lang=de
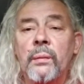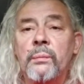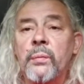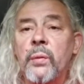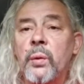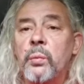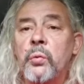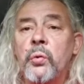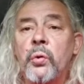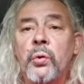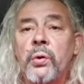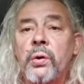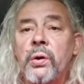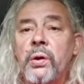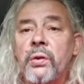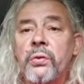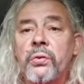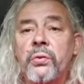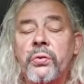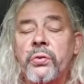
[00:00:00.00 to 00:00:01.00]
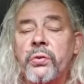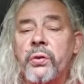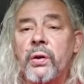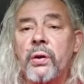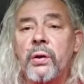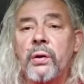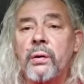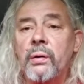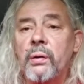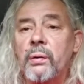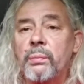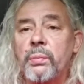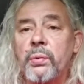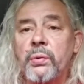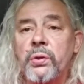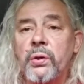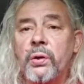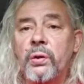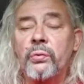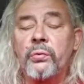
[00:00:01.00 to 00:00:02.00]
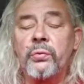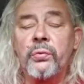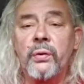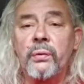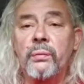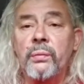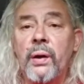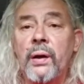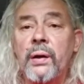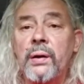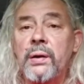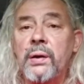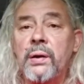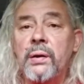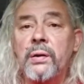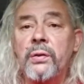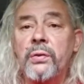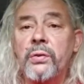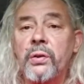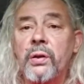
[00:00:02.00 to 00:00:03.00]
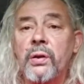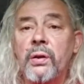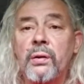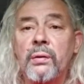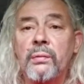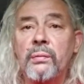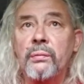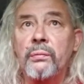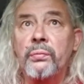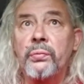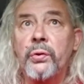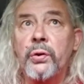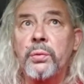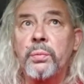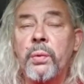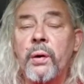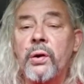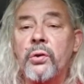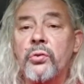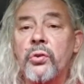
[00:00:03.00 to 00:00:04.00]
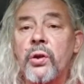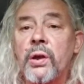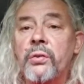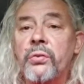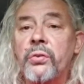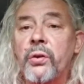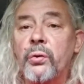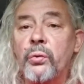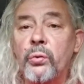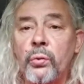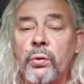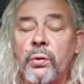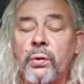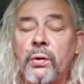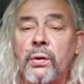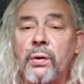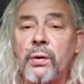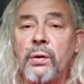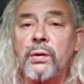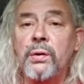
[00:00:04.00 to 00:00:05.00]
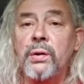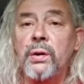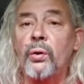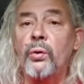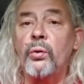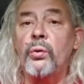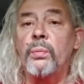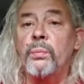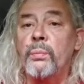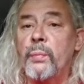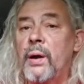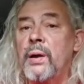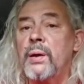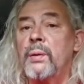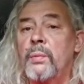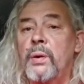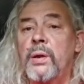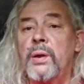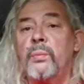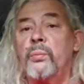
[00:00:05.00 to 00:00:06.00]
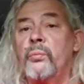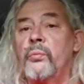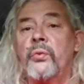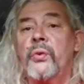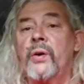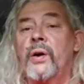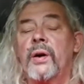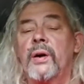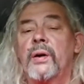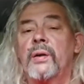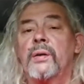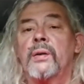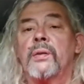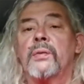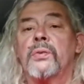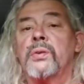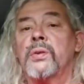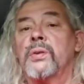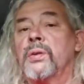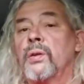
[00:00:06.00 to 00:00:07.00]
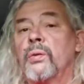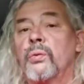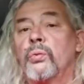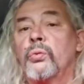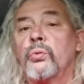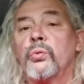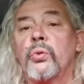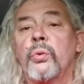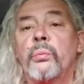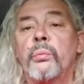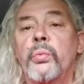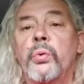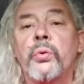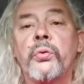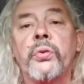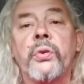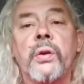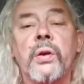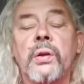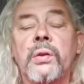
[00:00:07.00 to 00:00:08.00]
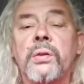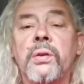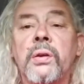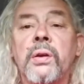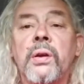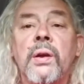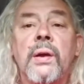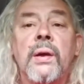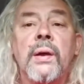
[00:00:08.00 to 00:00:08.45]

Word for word: Im Grunde ist uns ja bis auf einige dieser furchtbaren Schrecksekunden, die auch in meinem Leben waren, dass ich die Lungenthrombose hatte,